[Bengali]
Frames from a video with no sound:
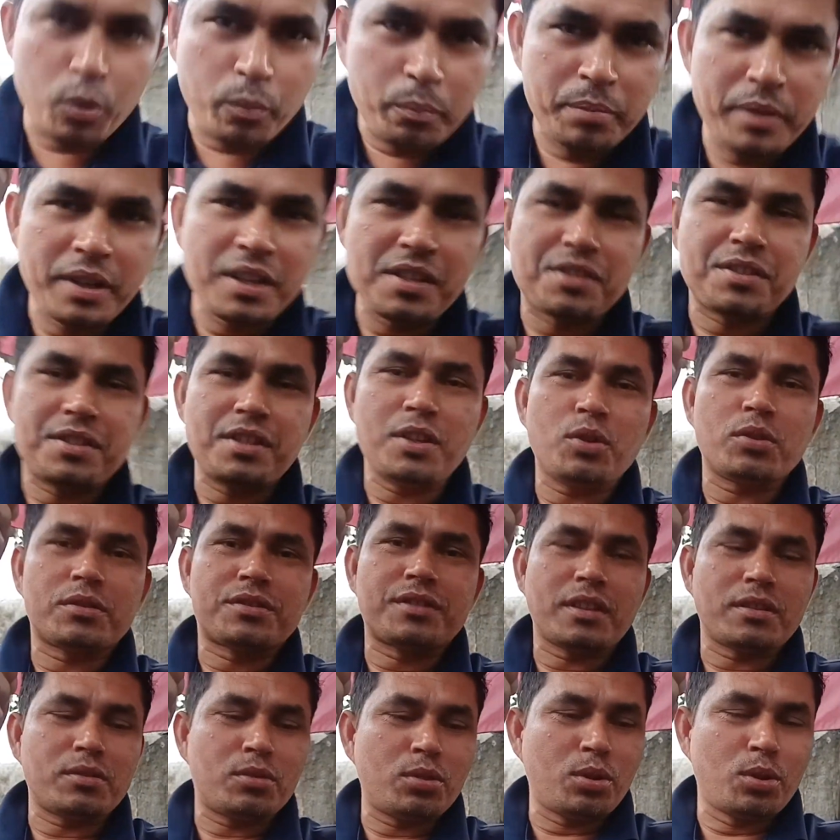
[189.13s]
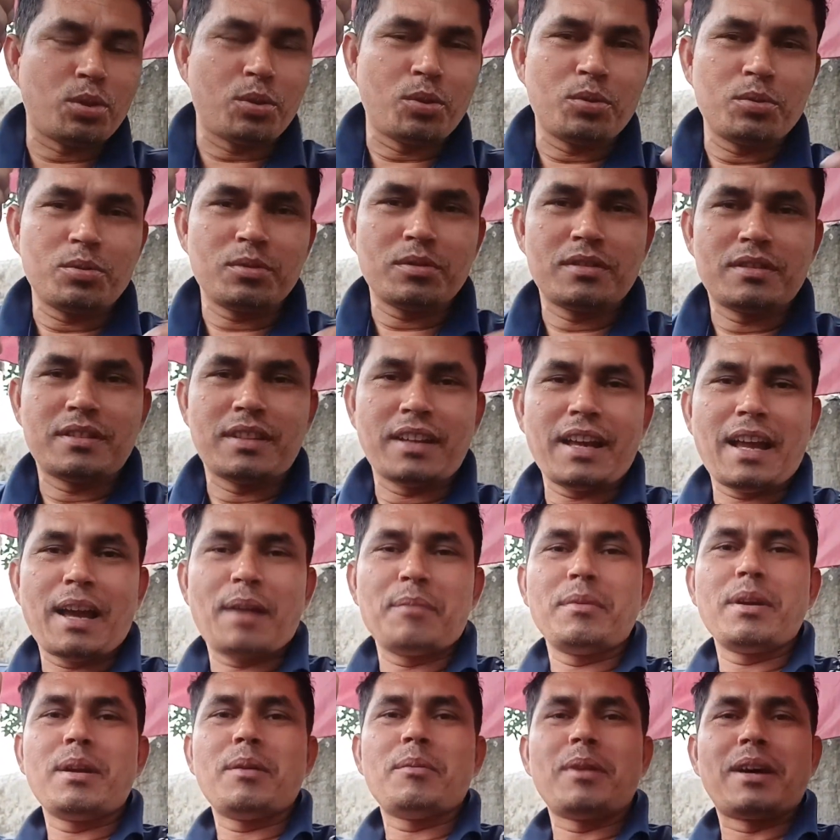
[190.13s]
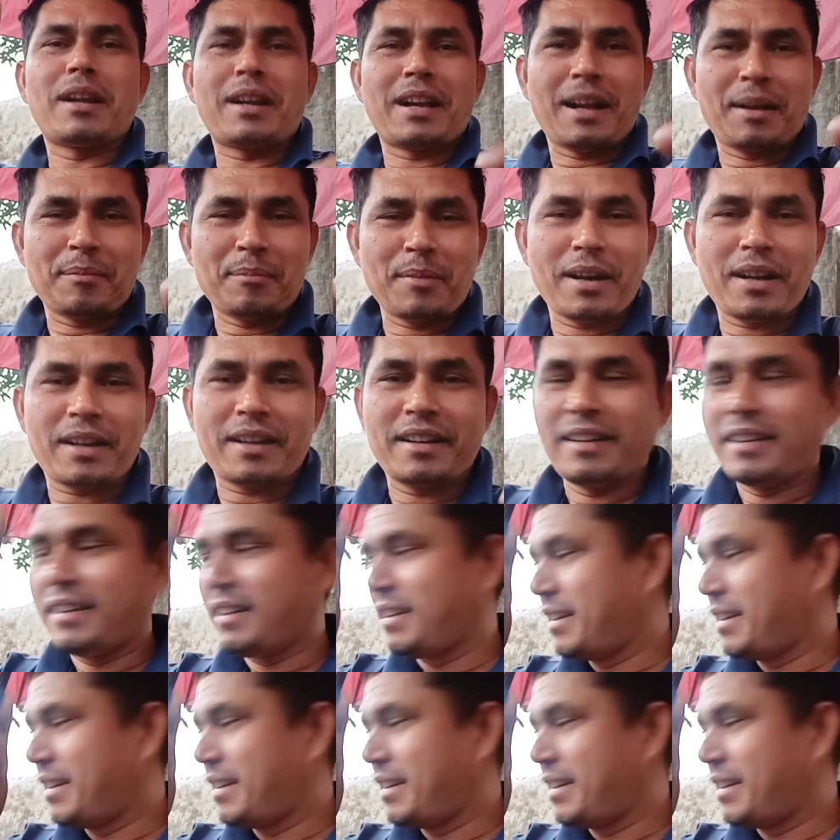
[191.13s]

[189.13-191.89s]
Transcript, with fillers: খুব বৃষ্টি হচ্ছে তো তাই আমি আবার আমার